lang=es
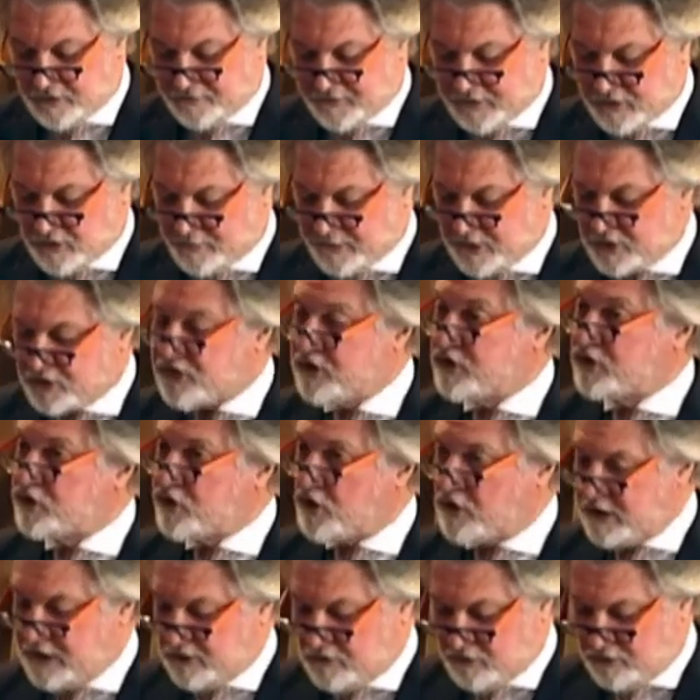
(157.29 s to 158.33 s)
de fenómenos
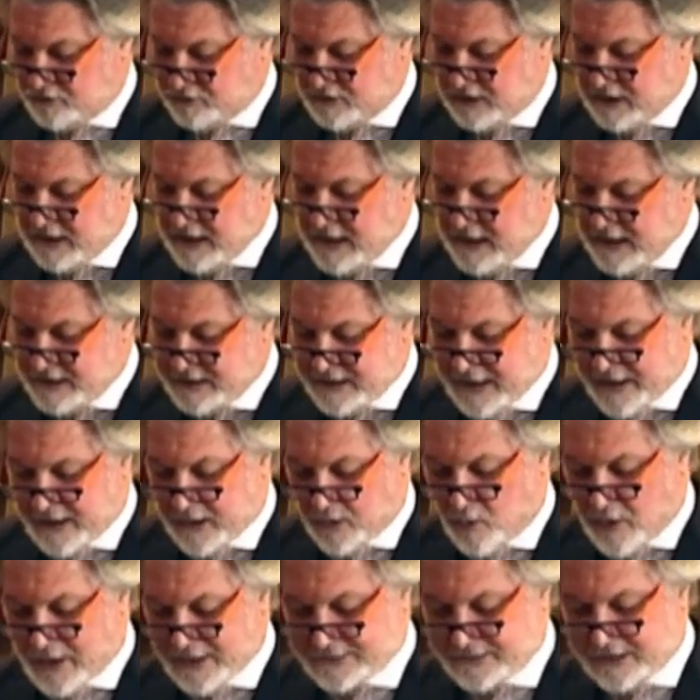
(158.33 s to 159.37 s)
históricos y
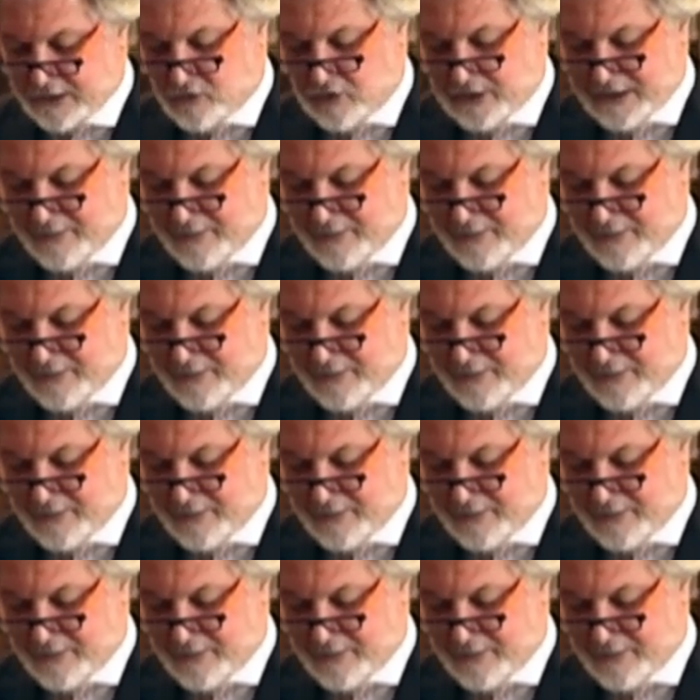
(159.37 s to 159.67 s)
adecuarse con